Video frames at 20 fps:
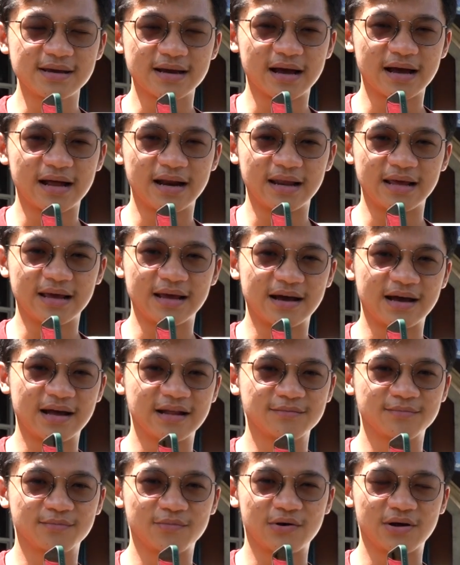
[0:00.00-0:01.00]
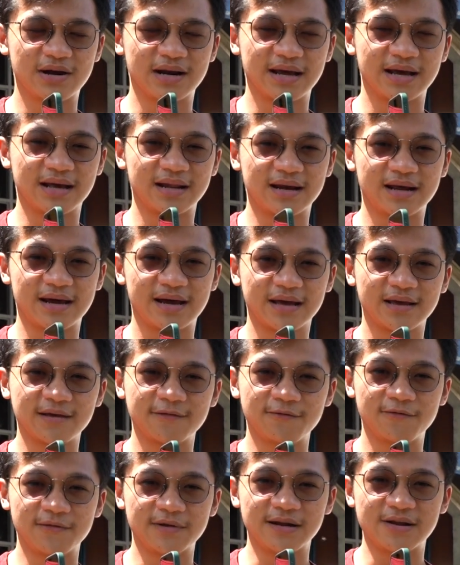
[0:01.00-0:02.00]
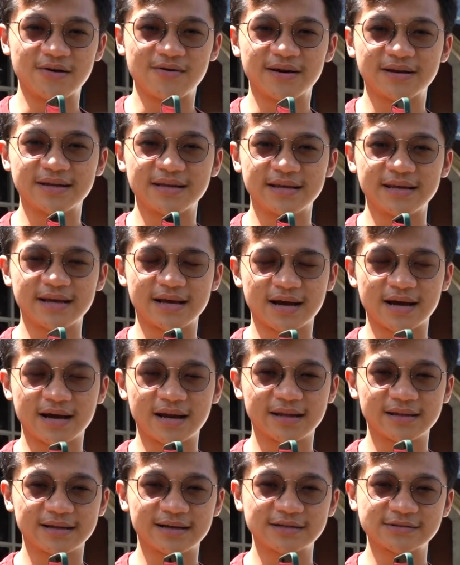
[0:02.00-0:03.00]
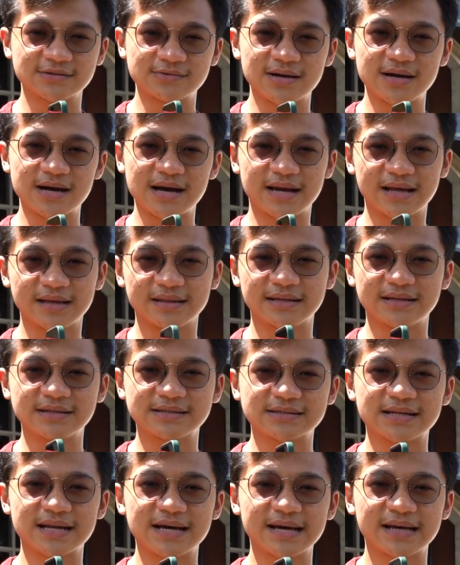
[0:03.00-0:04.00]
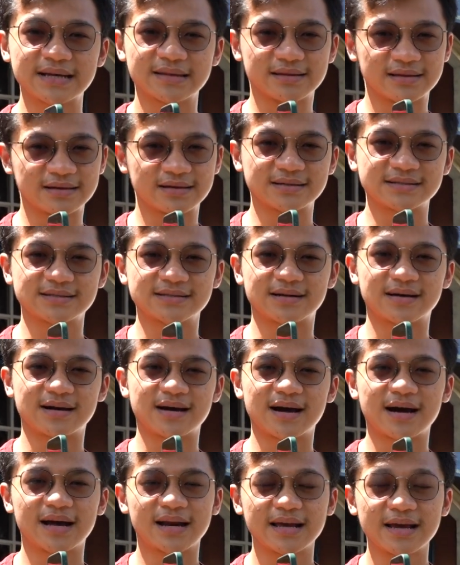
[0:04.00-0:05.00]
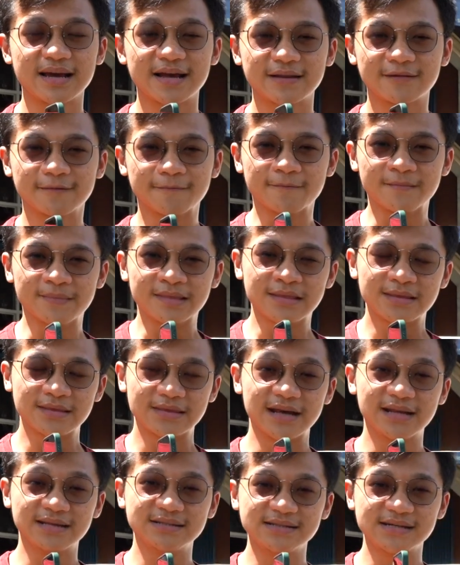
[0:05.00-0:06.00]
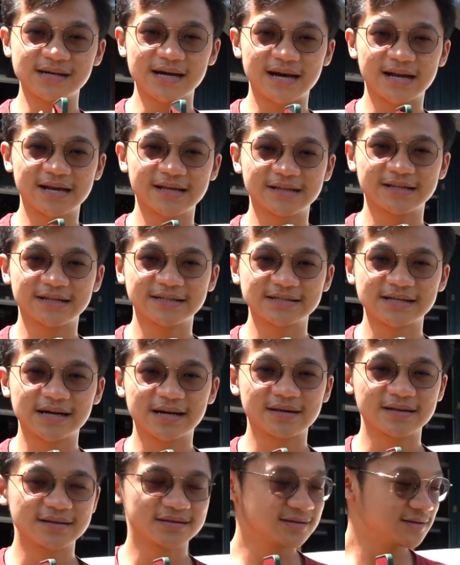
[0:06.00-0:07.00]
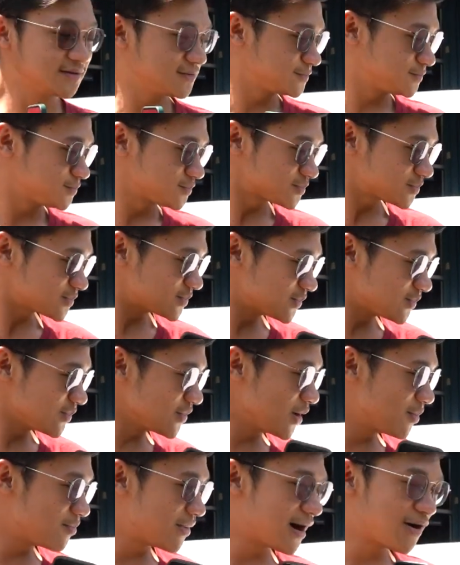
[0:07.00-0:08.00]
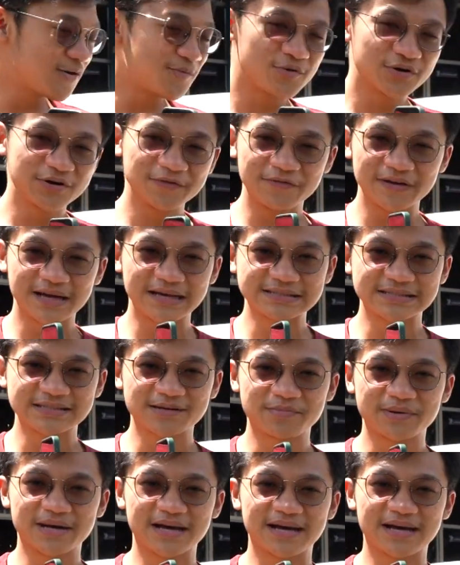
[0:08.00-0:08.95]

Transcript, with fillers: kalian boleh like video ini. Jika kalian gak suka, kalian dislike, terserah kalian. Dan jika kalian ada saran nih, mau modifikasi apa